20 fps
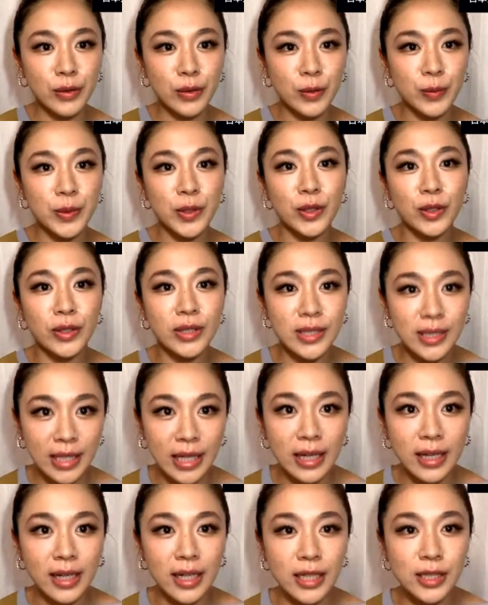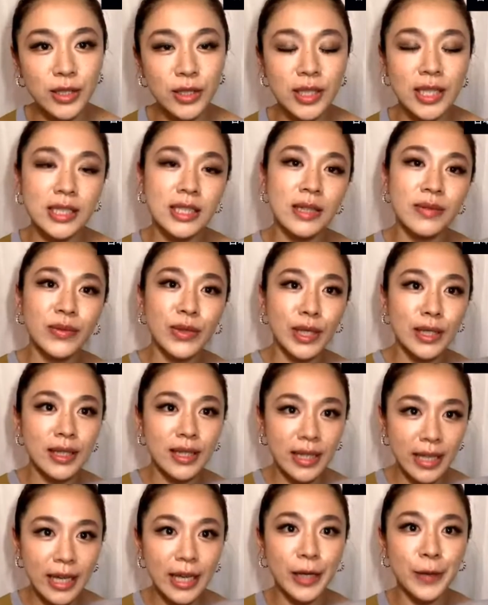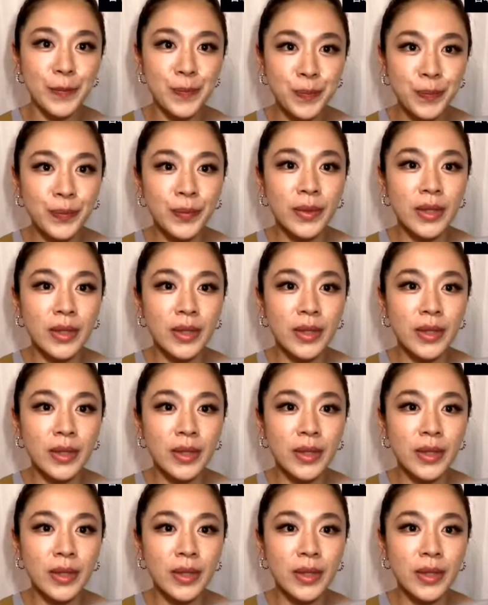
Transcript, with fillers: こうプロとして活動させてもらって